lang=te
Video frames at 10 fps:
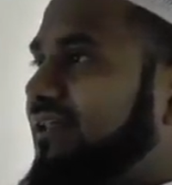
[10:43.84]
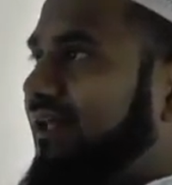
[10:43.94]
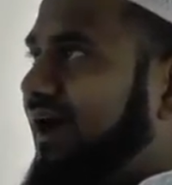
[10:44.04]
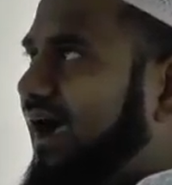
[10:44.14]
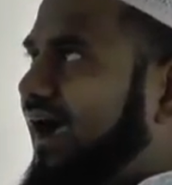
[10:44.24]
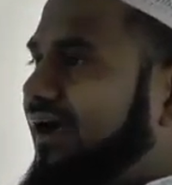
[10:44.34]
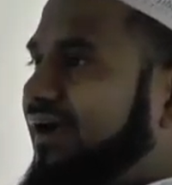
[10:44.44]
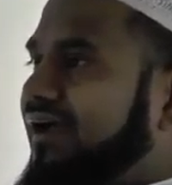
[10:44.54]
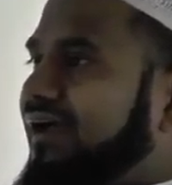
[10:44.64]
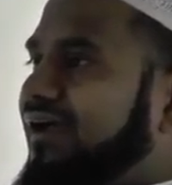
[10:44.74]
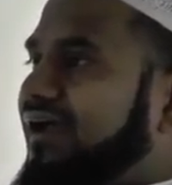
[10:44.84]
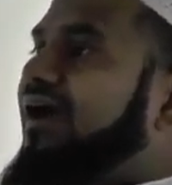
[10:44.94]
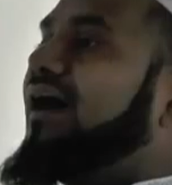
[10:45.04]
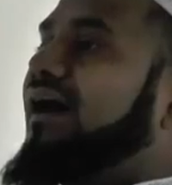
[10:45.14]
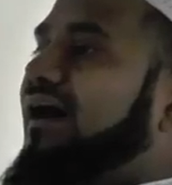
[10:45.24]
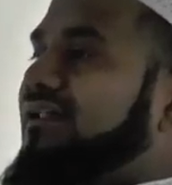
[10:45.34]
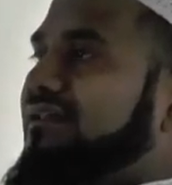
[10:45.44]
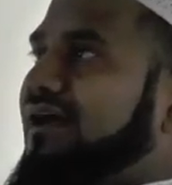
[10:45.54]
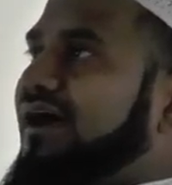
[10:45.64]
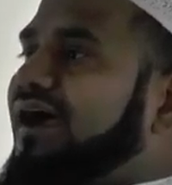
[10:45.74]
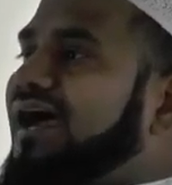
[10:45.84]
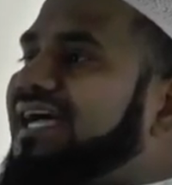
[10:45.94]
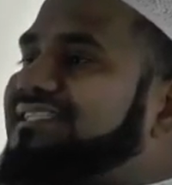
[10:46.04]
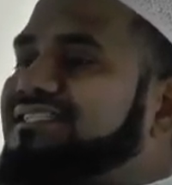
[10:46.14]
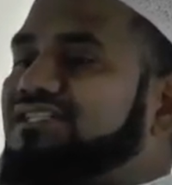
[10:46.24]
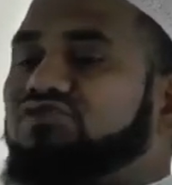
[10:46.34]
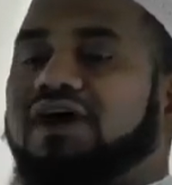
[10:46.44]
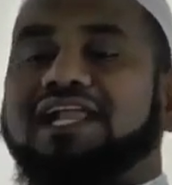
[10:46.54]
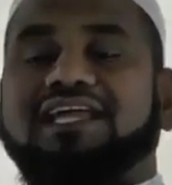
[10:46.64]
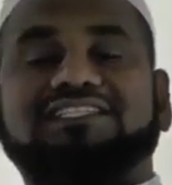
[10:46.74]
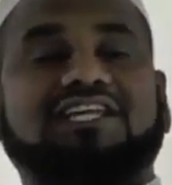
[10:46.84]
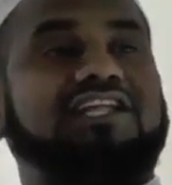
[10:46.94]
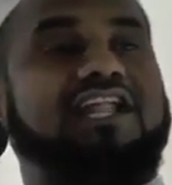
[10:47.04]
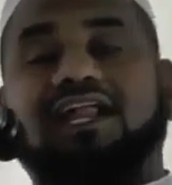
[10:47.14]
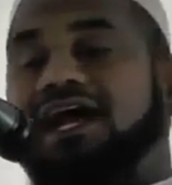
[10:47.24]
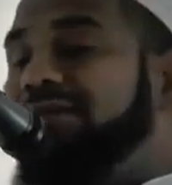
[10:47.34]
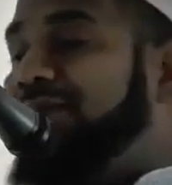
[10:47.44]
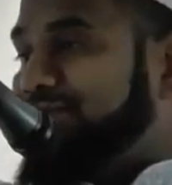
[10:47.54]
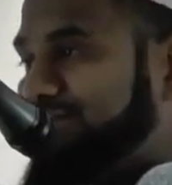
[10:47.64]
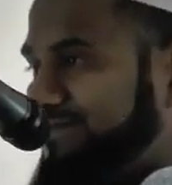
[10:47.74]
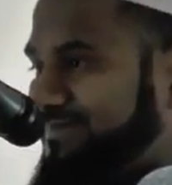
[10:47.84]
అల్లాహ్ అల్లాహ్ అస్తిత్వానికి చెందిన నామం